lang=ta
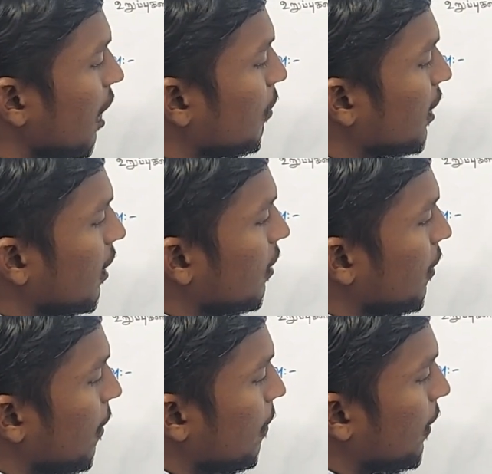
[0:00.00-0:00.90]
அப்போ இங்கே
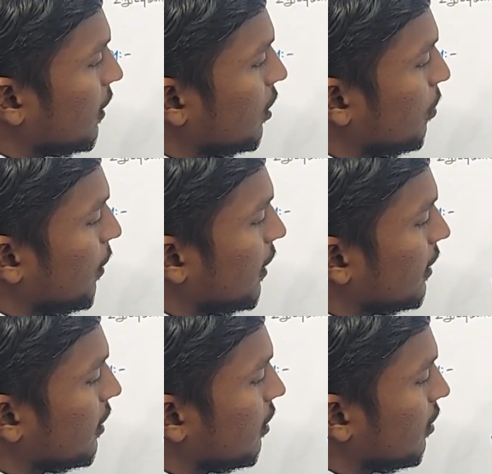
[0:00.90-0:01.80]
பத்து
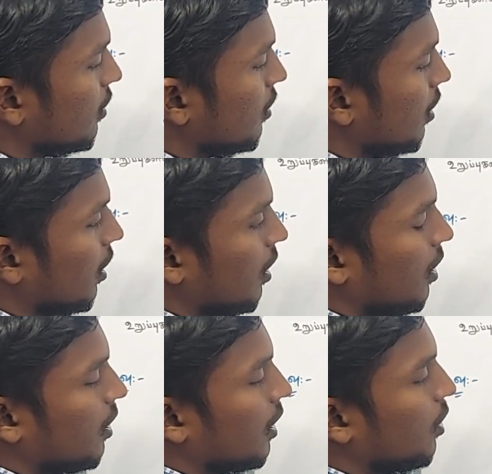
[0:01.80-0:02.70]
ப்ளஸ்
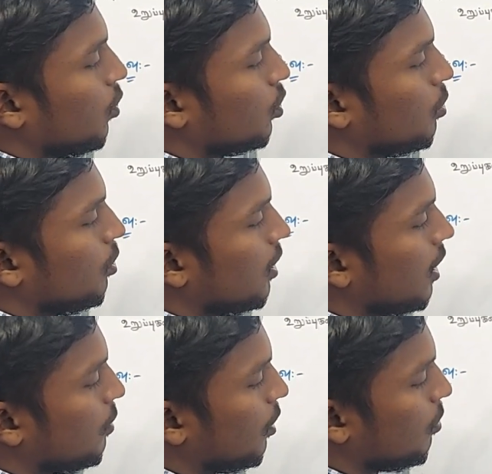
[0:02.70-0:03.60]
அங்கே இருபத்தொம்போது
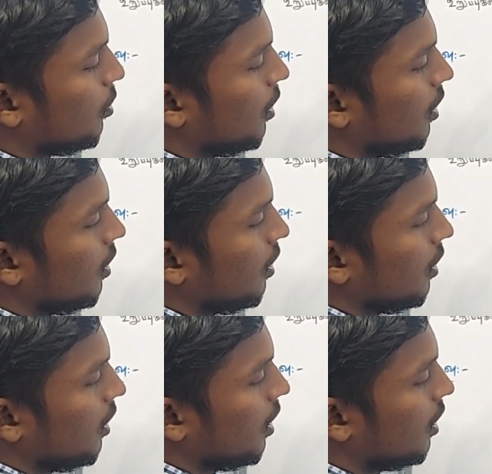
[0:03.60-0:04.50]
ரெண்டு போடும்போது
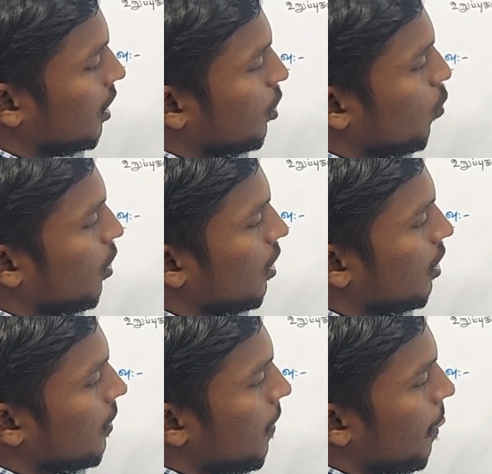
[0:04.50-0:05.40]
எட்டு
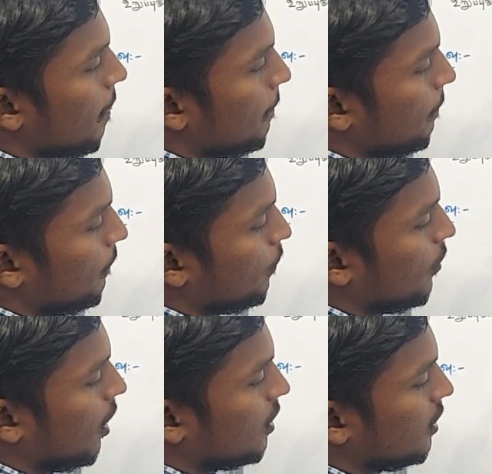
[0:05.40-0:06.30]
ஒன்று
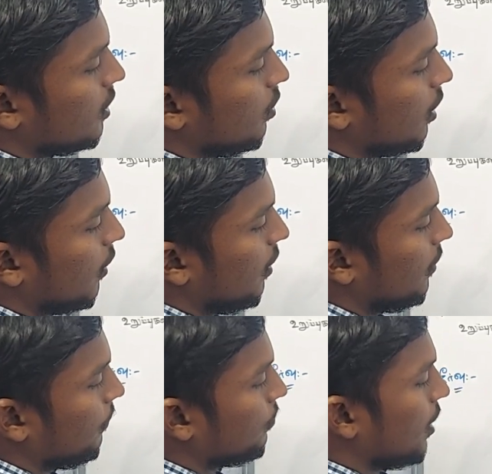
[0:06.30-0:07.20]
அஞ்சு ஓகேவா
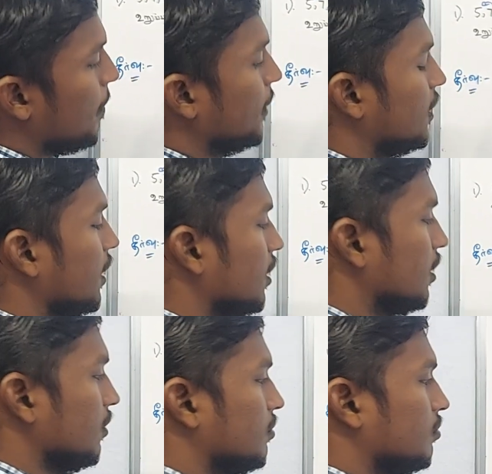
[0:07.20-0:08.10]
ஐம்பத்தி எட்டு